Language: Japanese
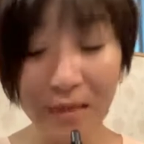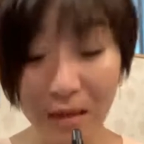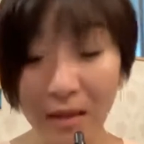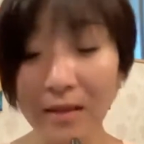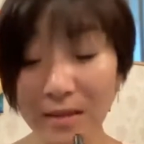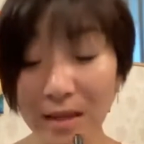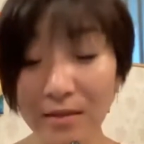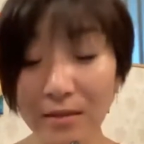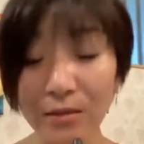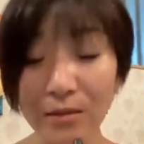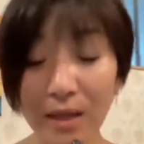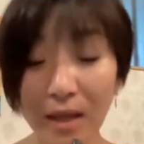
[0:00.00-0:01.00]
で戦
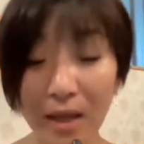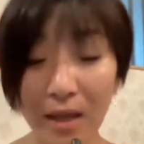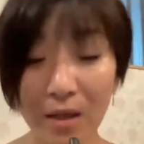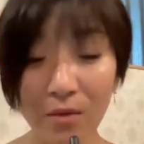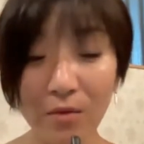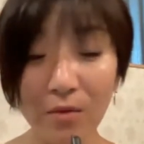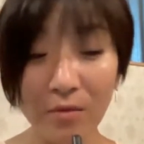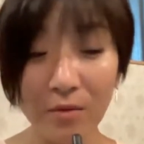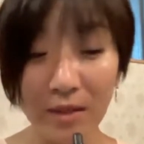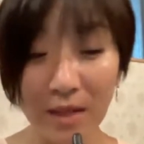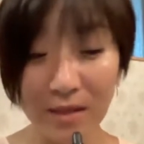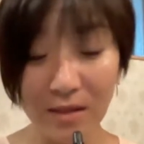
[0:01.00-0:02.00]
争で子ど
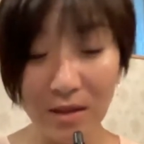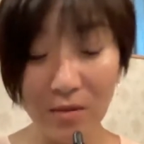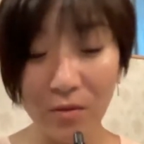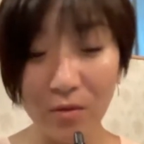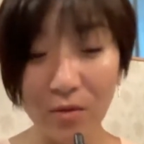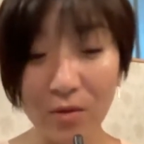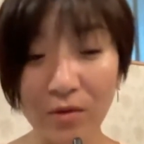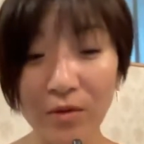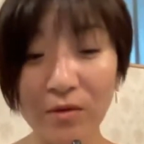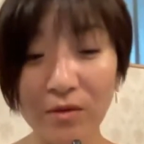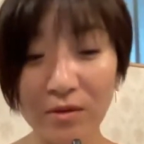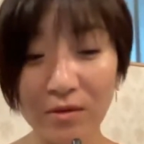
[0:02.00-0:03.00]
もたちがこうい
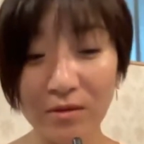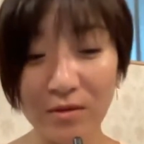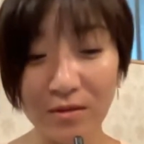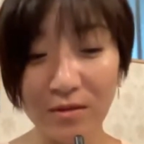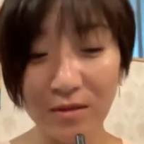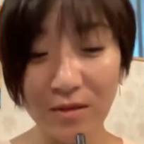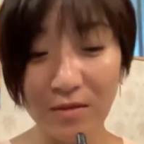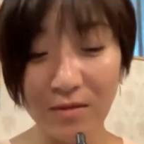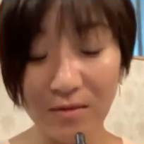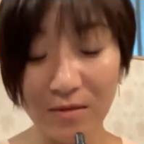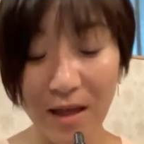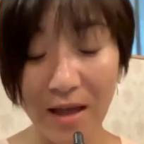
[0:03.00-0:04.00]
う表情をするっていう
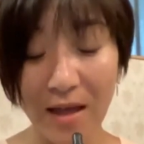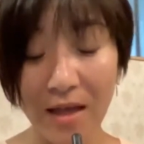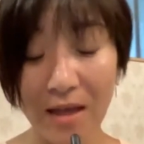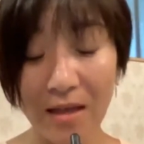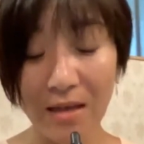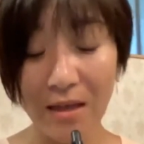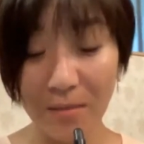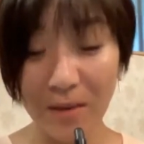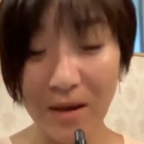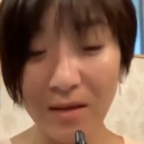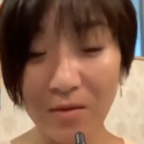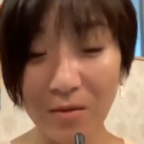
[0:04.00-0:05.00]
のはやっ
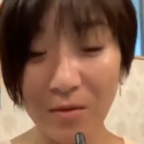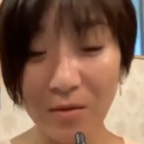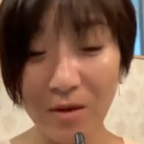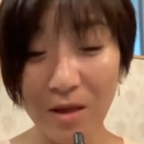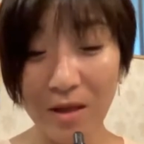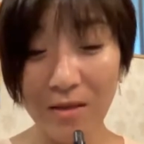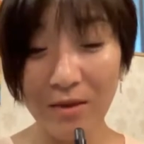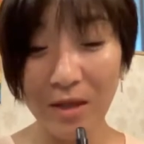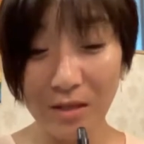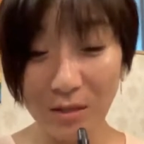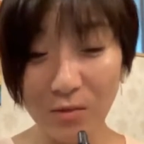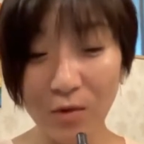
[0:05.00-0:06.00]
ぱりこう、
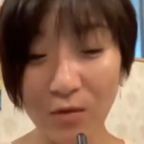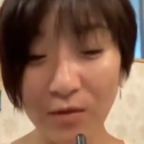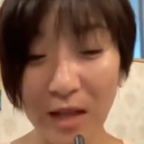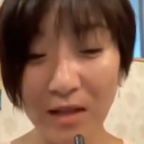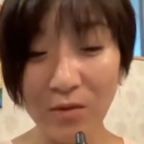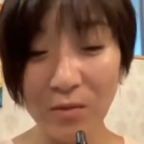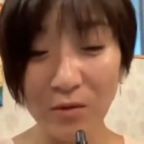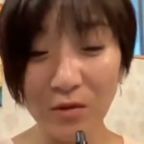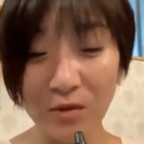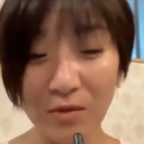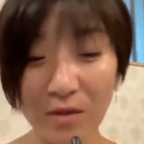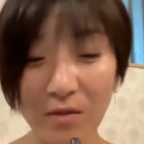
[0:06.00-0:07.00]
私も2人の
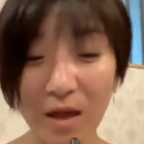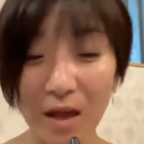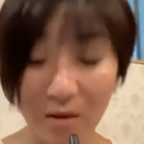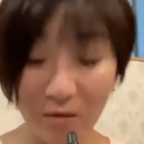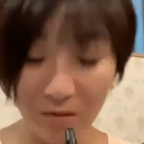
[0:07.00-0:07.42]
娘の母